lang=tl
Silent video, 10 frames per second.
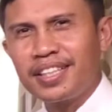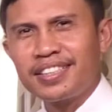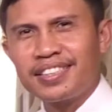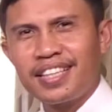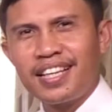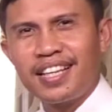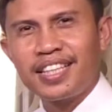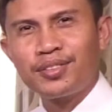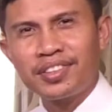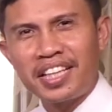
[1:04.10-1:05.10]
kag sa
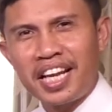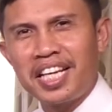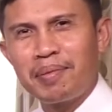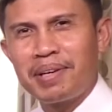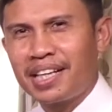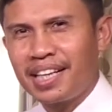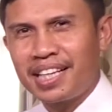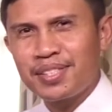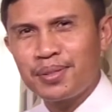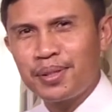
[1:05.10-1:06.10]
aton tanan ng mga
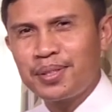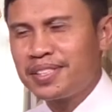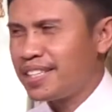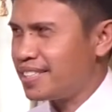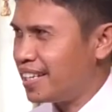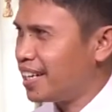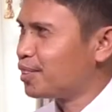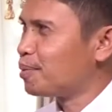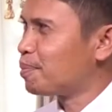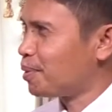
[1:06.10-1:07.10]
nagasunod sa sining
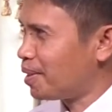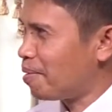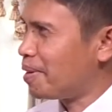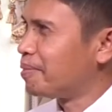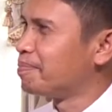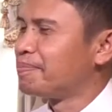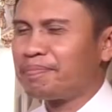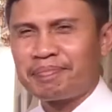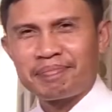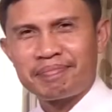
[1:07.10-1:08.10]
aton programa.
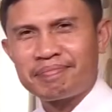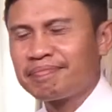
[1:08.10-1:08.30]
Yes.